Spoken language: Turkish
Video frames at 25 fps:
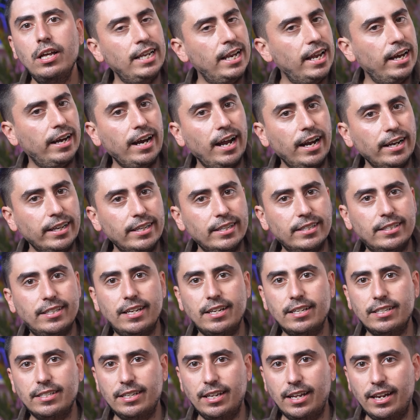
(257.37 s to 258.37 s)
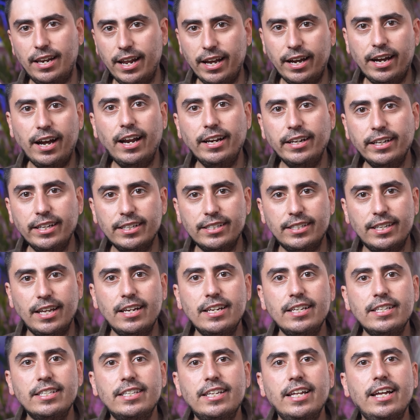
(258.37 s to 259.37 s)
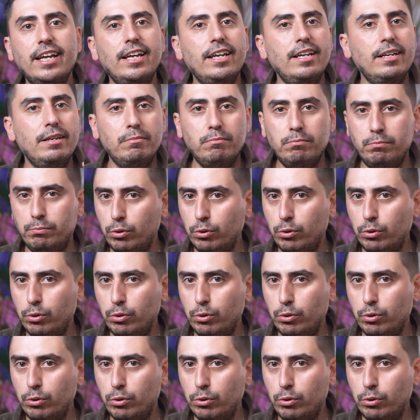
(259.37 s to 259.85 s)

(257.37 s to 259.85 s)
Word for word: illegal girseniz de legal girseniz de